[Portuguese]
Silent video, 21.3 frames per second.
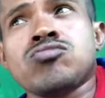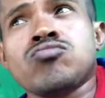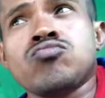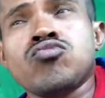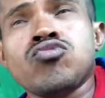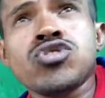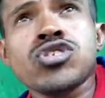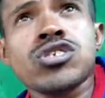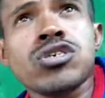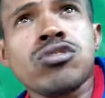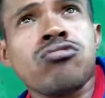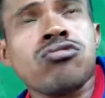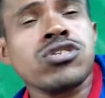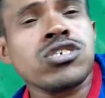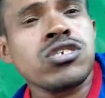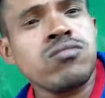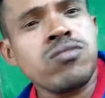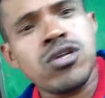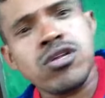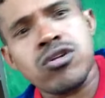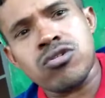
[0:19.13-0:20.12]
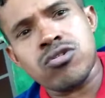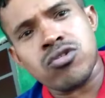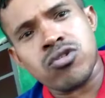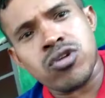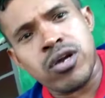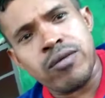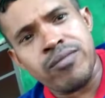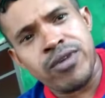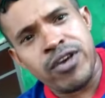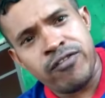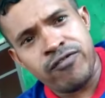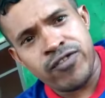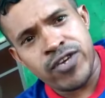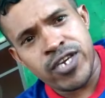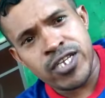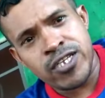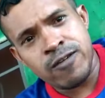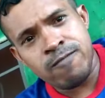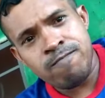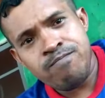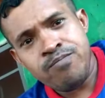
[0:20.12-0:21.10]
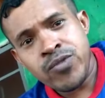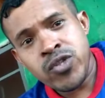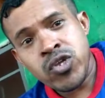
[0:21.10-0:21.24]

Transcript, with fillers: muita coisa melhorou na minha vida.